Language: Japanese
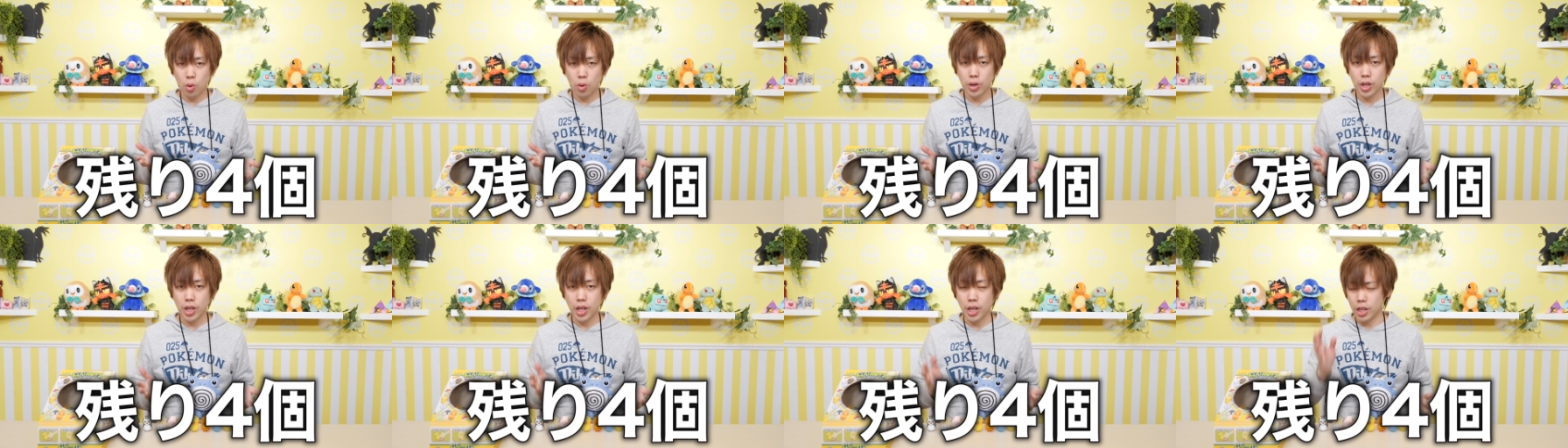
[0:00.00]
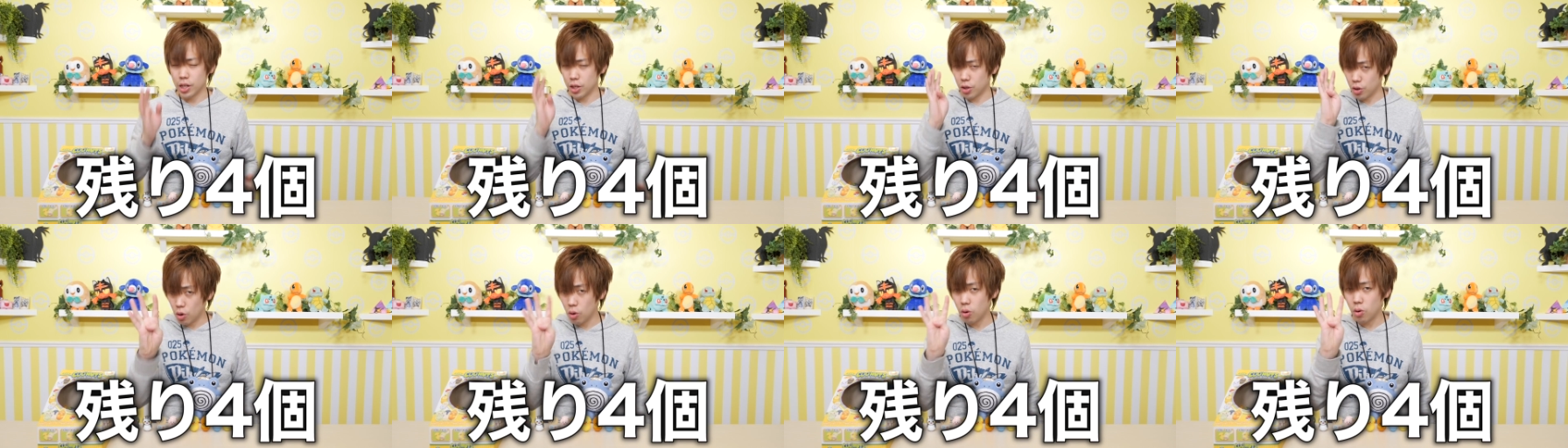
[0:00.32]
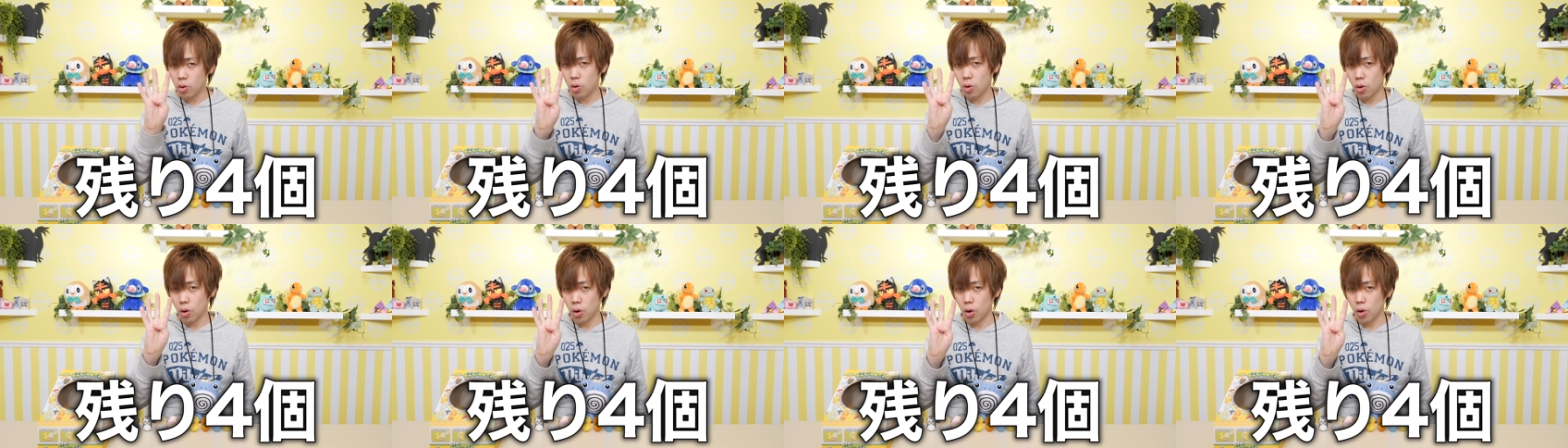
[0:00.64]
残り
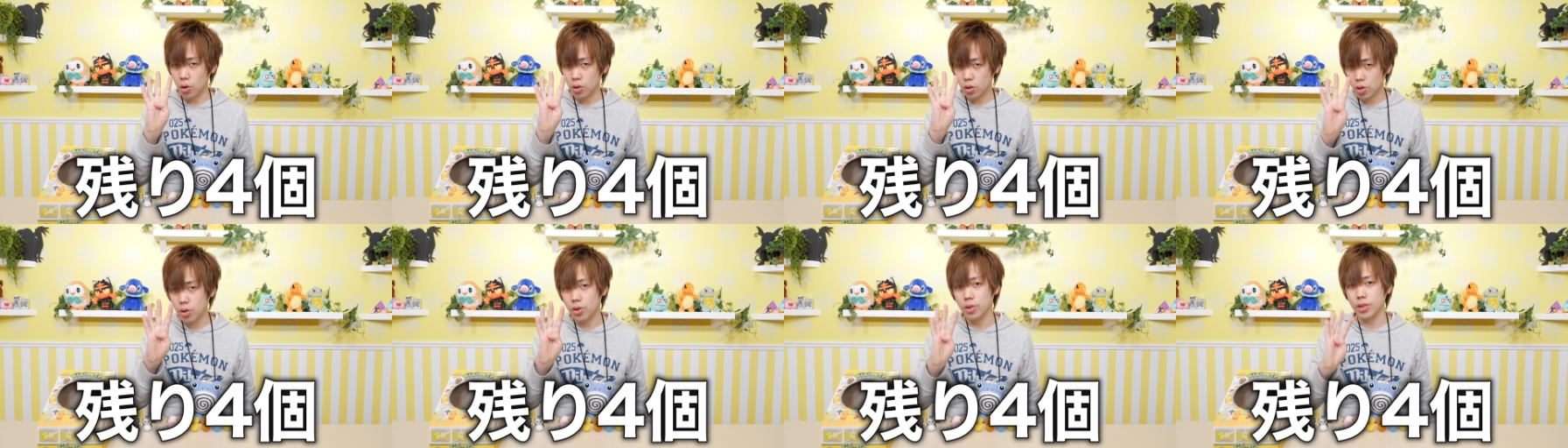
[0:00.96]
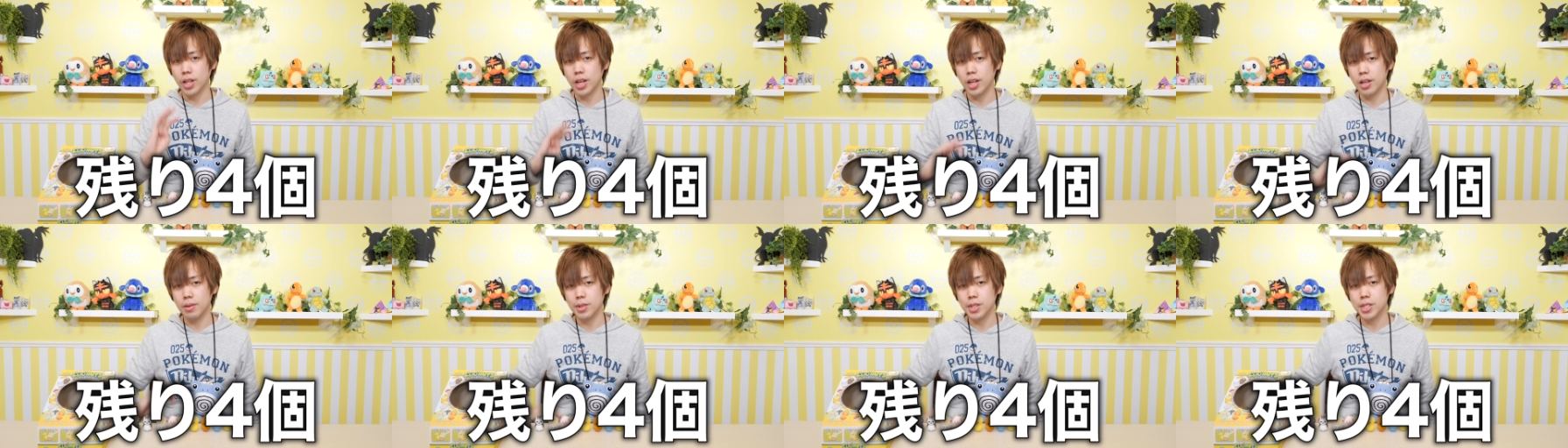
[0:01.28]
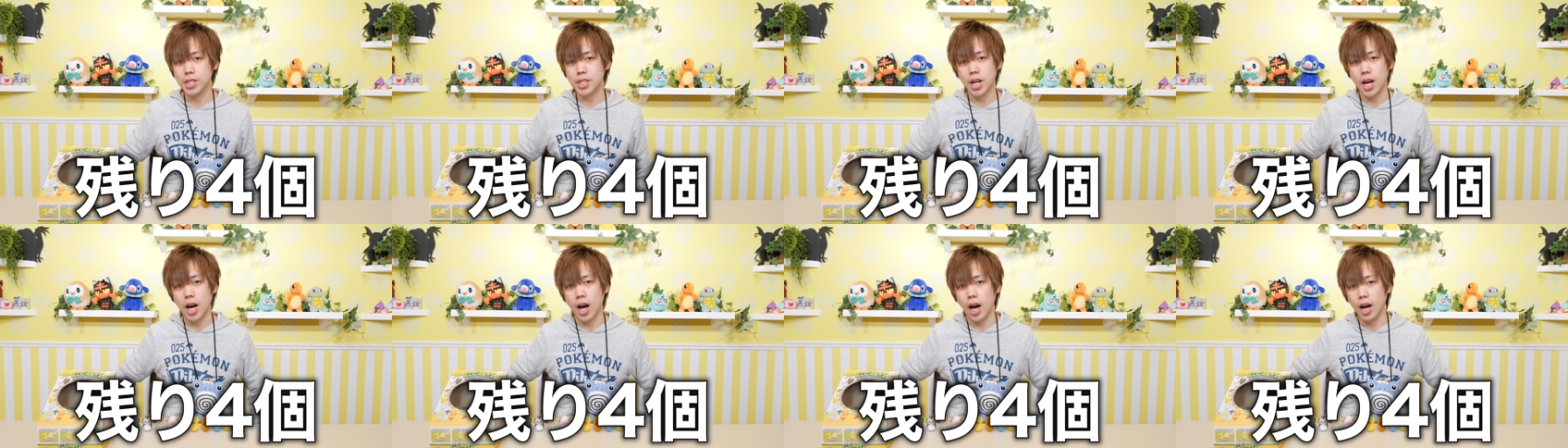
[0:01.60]
4個となりま
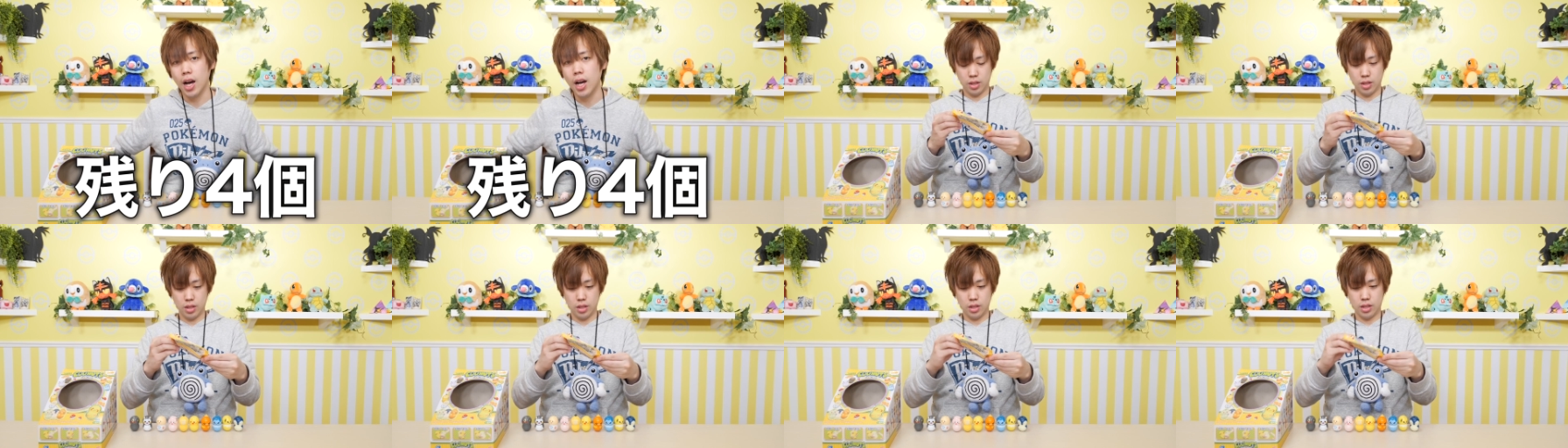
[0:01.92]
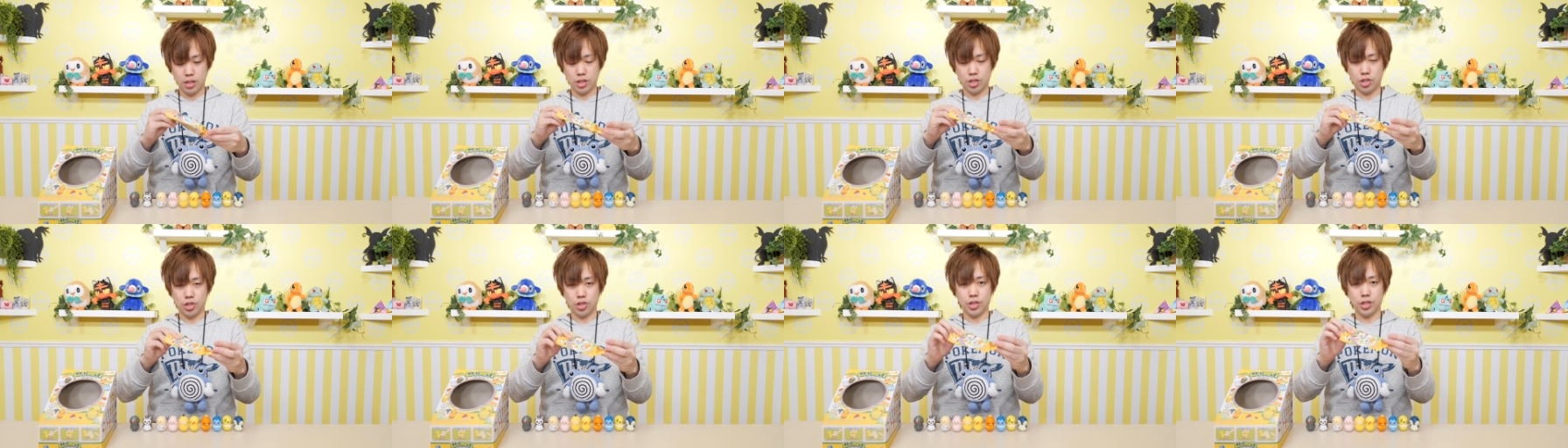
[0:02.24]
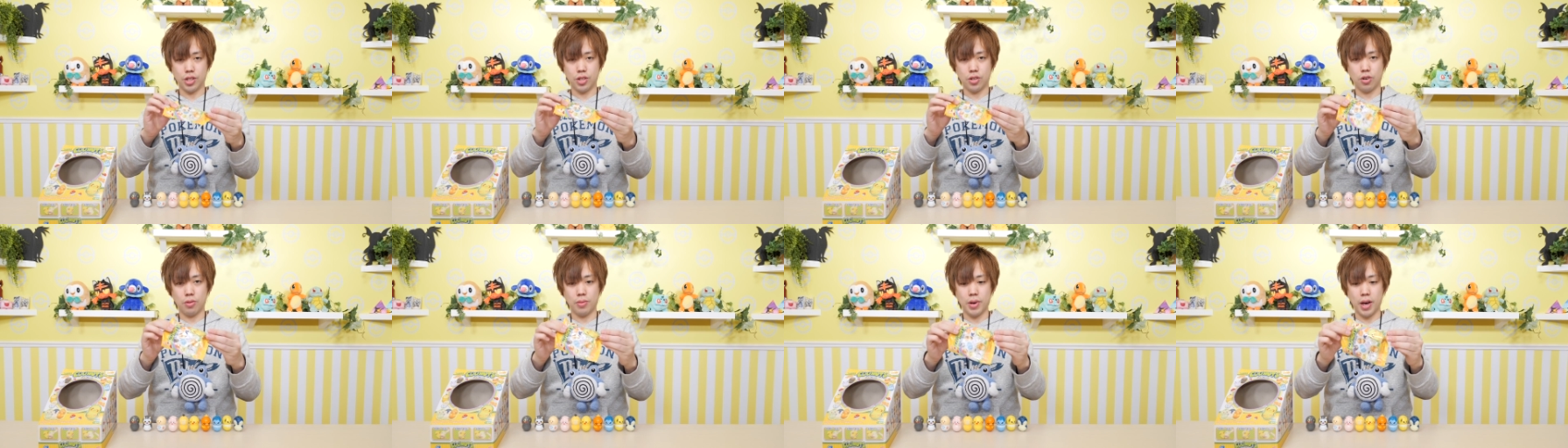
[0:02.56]
したさ
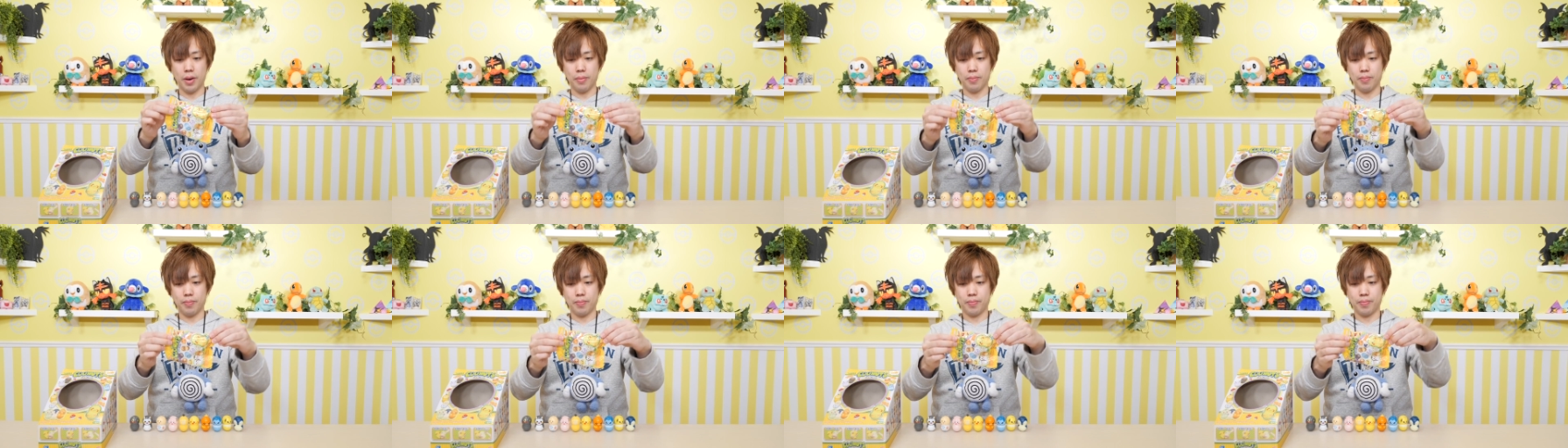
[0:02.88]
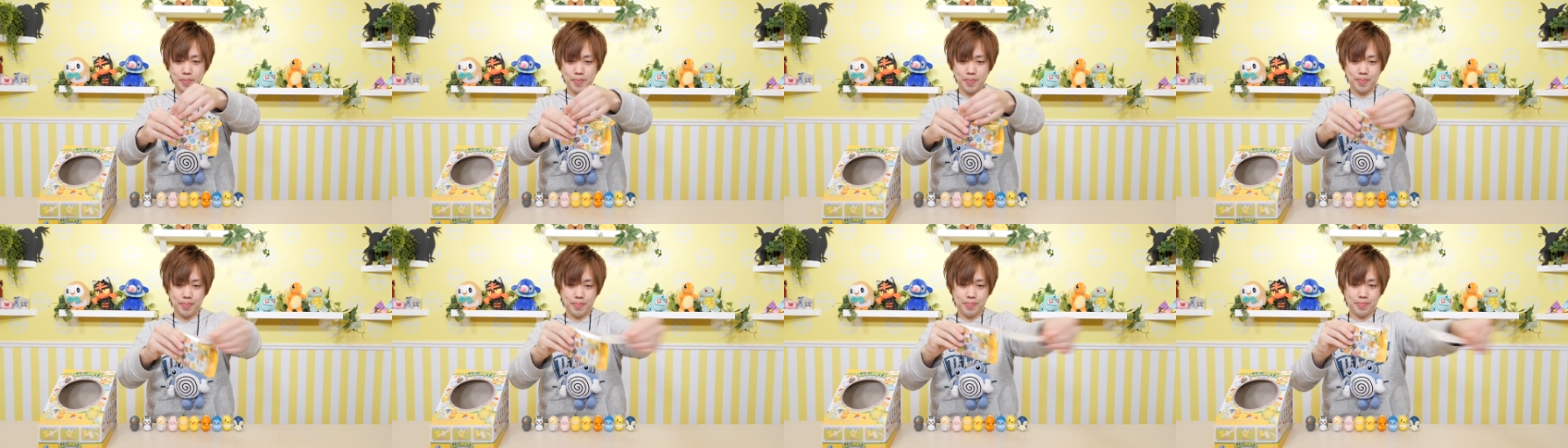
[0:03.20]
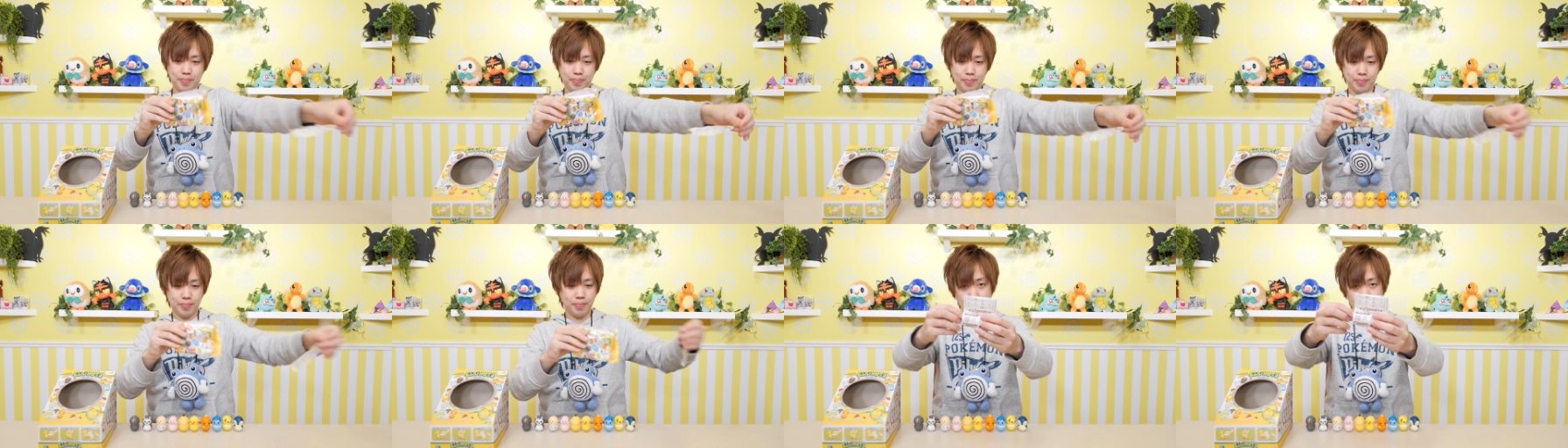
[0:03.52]
11個目
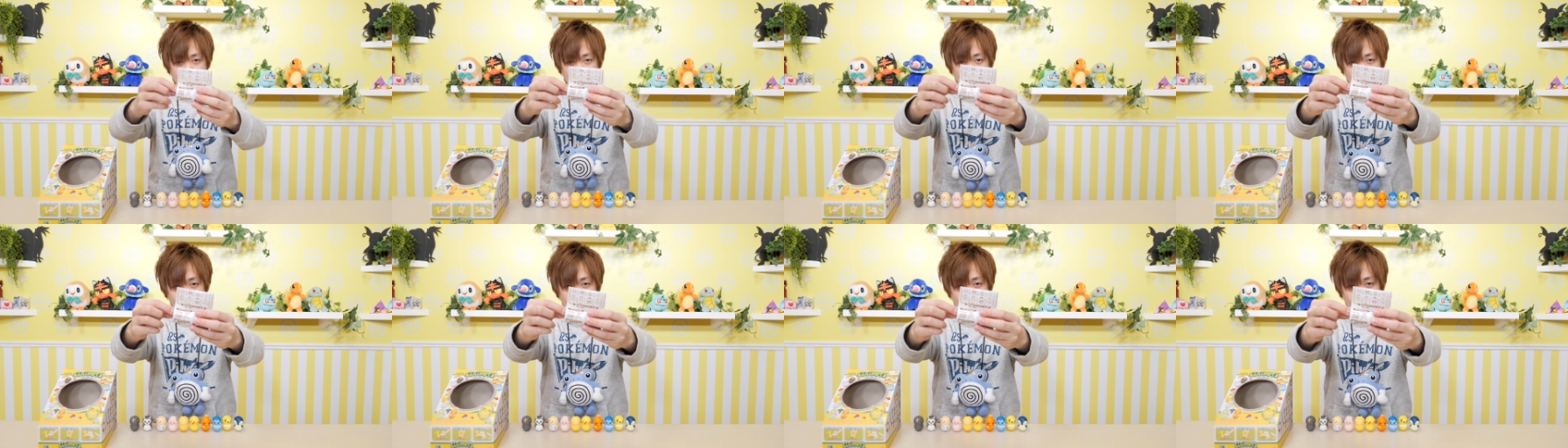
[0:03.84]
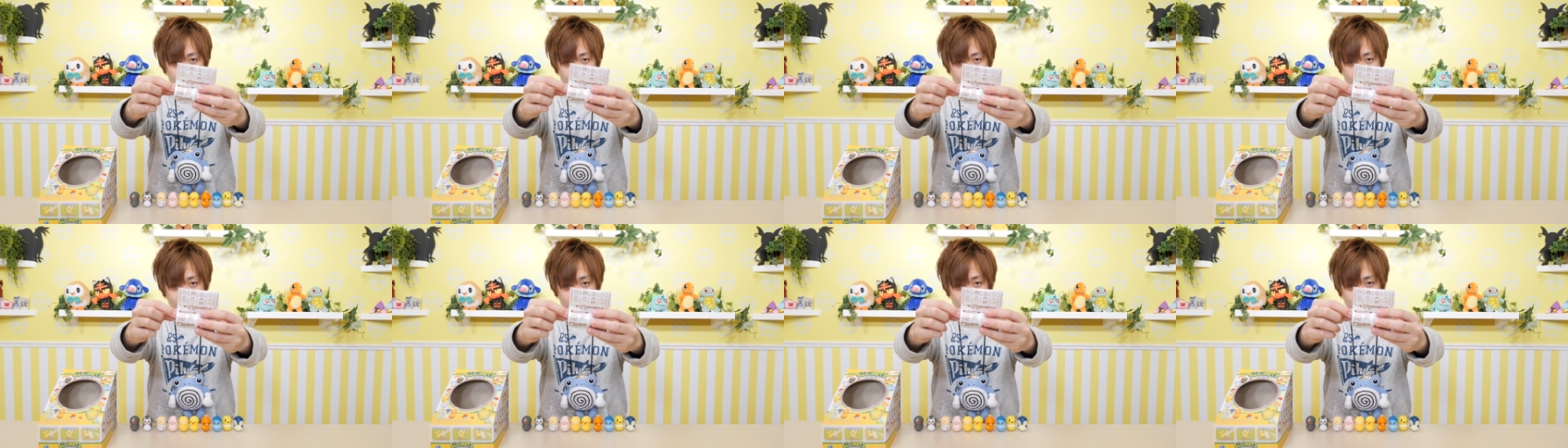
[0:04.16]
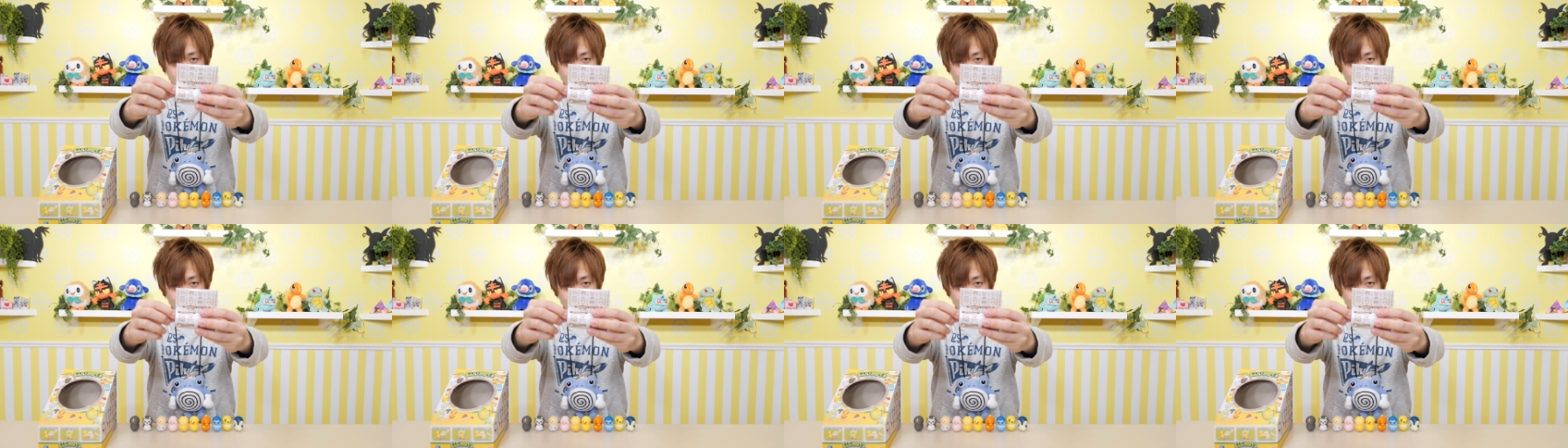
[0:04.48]
いやエーフィー